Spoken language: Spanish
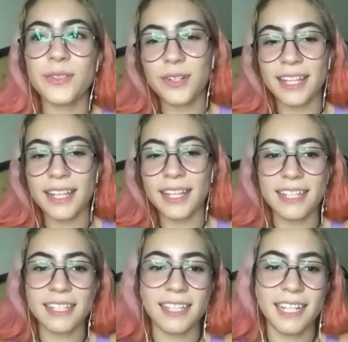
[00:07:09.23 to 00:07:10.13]
que tienes que
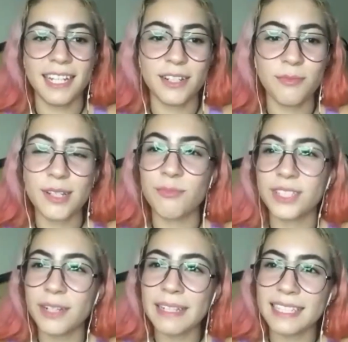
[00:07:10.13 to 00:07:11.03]
tener como que mucha
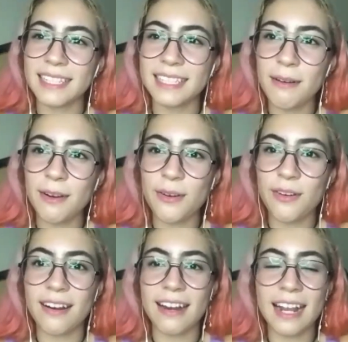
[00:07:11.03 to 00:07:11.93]
paciencia
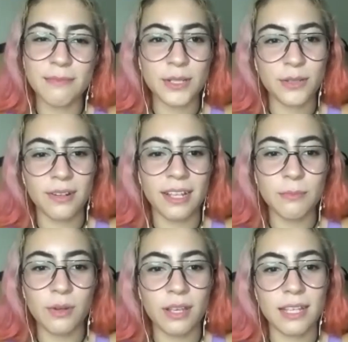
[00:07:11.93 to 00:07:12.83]
con las personas
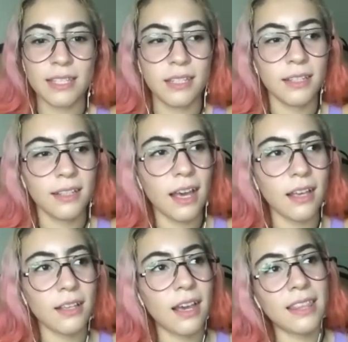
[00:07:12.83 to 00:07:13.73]
porque sí
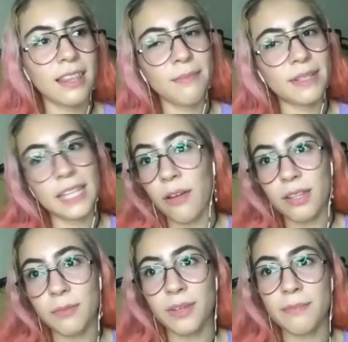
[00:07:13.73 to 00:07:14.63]
hay demasiado
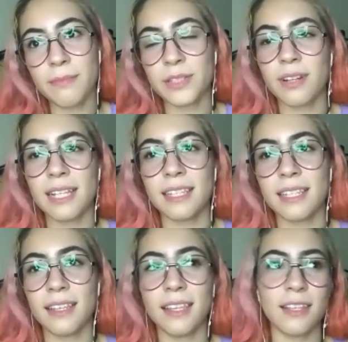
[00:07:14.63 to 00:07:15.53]
tipo de personas
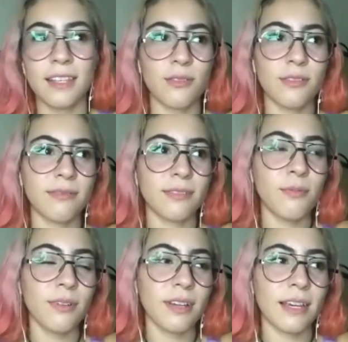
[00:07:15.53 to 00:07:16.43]
y son
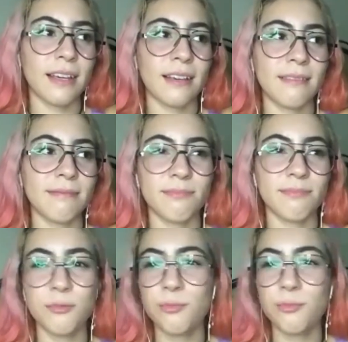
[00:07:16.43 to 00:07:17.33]
como que
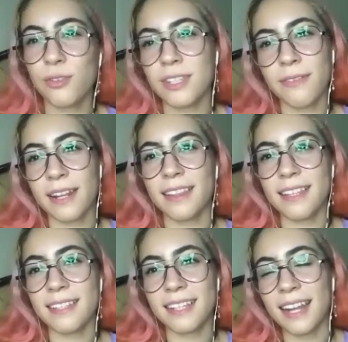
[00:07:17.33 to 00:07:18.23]
un mundos
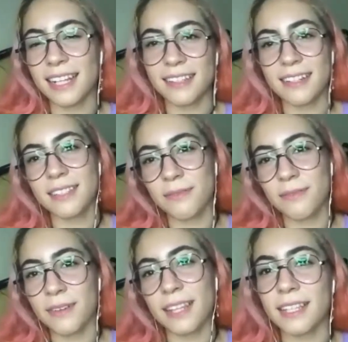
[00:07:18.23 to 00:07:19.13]
diferentes y caracteres
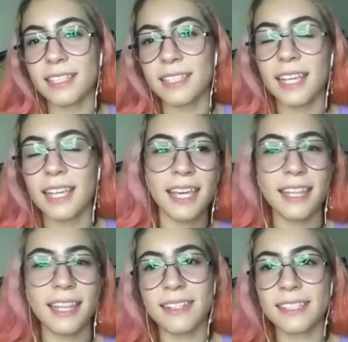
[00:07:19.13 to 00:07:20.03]
diferentes. Y
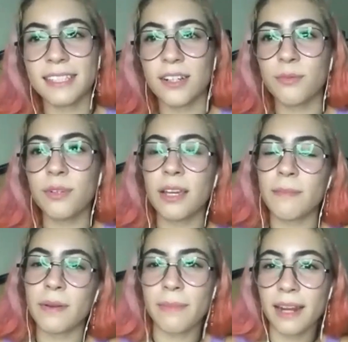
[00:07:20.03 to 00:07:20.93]
tienes que estar como que
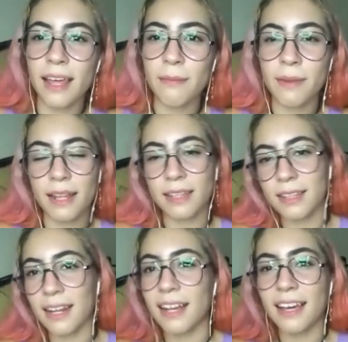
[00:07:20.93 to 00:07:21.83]
preparada para atender
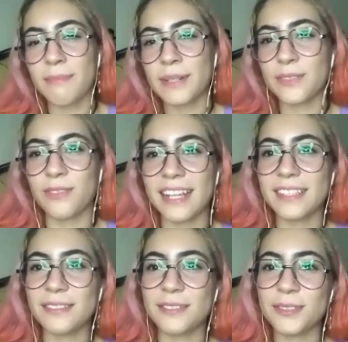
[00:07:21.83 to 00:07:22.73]
a cada persona y
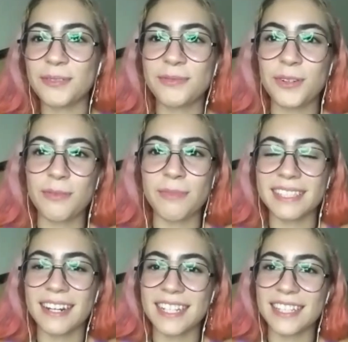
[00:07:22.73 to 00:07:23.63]
sus formas
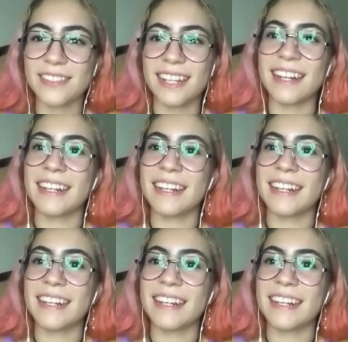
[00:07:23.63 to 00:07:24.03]
de reaccionar.